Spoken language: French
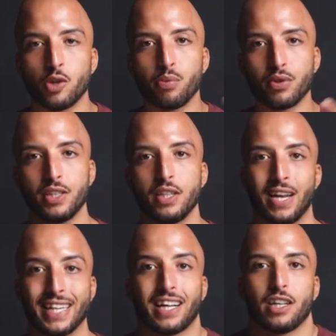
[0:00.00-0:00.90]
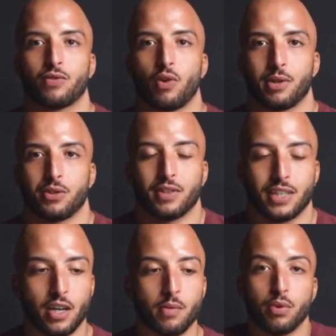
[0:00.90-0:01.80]
unbody la transformation,
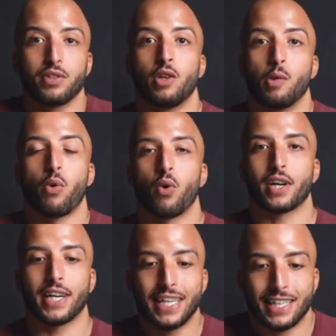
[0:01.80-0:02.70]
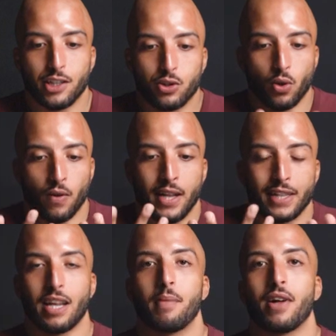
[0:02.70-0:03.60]
qui unbody le progrès et qui sont
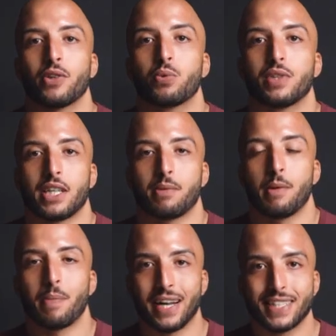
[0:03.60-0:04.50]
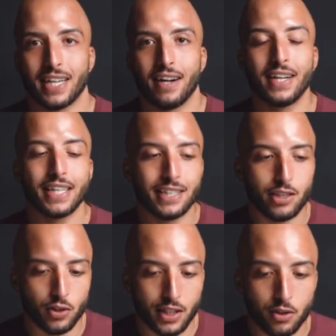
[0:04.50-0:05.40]
tellement enthousiasmés par ça
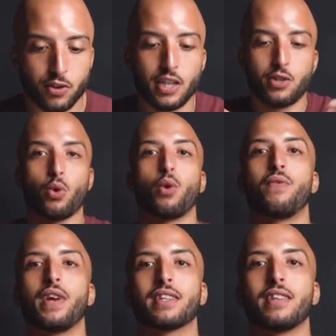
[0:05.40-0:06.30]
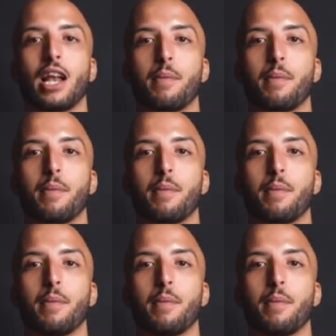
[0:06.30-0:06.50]
que ça se reflète dans